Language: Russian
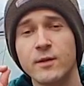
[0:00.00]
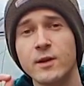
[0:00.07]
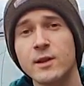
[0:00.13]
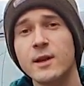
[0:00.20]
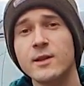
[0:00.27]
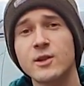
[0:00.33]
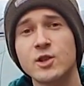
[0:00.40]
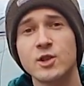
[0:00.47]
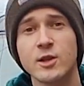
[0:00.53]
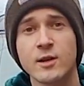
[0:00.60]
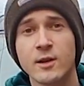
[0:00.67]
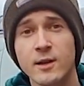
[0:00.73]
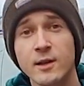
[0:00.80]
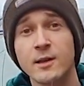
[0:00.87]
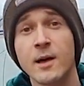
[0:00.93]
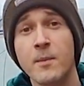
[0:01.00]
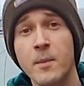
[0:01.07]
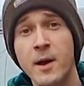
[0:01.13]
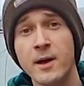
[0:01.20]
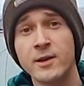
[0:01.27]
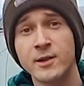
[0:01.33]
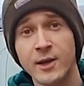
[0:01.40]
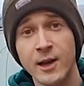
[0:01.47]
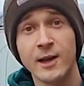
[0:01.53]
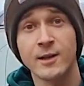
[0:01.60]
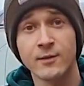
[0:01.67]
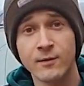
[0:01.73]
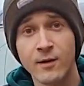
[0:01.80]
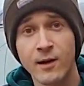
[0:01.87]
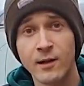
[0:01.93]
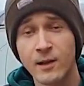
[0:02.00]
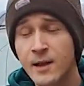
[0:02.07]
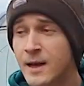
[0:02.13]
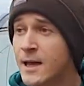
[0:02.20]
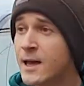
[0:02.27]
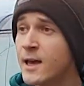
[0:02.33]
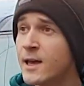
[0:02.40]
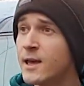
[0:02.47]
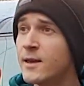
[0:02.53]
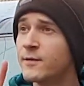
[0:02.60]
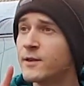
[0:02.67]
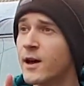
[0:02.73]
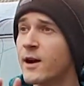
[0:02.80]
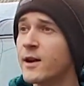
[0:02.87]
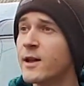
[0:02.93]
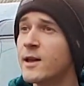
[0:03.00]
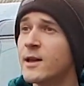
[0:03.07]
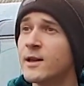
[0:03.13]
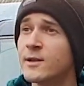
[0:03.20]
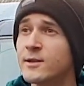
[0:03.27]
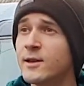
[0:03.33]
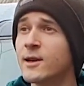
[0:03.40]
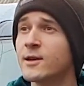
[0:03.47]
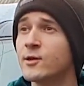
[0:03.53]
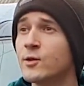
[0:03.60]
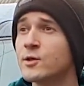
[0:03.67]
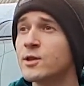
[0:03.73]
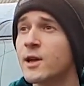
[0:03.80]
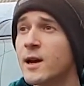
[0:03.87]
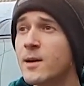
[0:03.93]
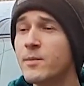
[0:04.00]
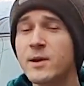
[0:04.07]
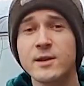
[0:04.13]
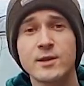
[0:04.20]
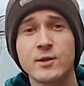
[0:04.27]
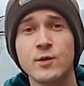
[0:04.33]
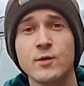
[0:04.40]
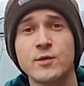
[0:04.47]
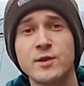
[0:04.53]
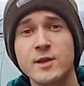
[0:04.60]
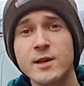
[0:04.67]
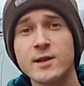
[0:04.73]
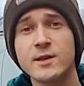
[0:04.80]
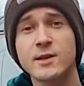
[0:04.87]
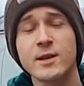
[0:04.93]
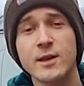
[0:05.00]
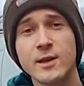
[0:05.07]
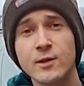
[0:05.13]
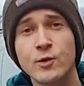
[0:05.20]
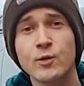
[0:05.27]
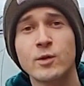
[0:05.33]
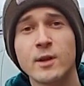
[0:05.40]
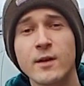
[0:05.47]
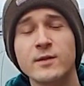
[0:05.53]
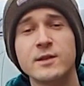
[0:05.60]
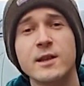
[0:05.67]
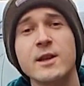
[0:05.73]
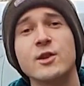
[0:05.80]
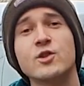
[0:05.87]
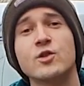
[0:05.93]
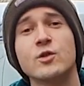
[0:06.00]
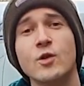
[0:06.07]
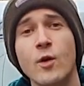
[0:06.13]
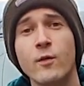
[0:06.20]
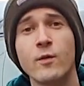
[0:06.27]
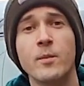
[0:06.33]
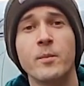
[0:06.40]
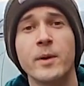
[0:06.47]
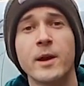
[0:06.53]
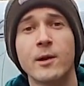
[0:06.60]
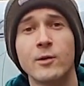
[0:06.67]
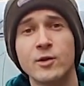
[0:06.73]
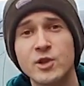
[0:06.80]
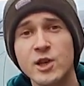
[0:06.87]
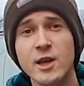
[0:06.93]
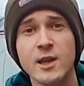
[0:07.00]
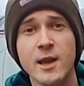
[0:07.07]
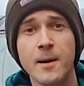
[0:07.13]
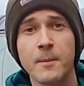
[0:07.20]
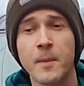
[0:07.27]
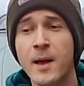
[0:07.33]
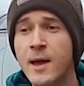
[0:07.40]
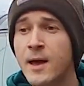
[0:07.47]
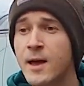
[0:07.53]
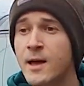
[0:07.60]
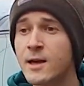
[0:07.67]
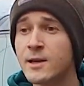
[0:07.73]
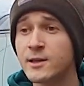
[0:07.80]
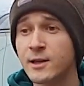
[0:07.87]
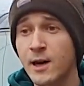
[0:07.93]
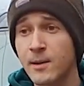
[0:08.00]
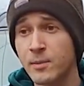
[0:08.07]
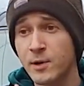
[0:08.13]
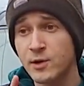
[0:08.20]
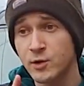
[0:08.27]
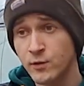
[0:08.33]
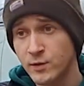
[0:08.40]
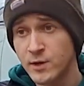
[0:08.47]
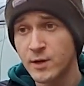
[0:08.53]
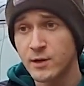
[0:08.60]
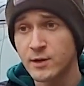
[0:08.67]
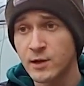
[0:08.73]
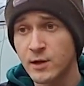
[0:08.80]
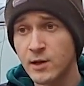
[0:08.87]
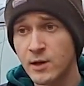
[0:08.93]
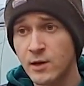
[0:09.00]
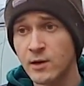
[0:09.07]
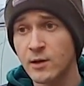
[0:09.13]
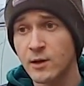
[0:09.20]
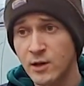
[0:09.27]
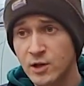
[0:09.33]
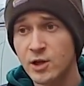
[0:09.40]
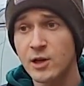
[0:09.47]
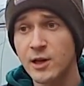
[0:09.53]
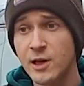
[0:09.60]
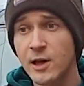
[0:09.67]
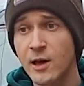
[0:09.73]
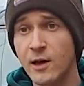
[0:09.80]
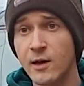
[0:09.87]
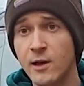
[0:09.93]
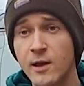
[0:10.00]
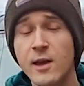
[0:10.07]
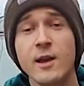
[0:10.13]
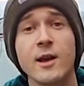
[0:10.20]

вкладыши и ломает коленвал – и вторые, те, кто с храбростью сердца идут навстречу новым приключениям, с храбростью сердца и кошельке, и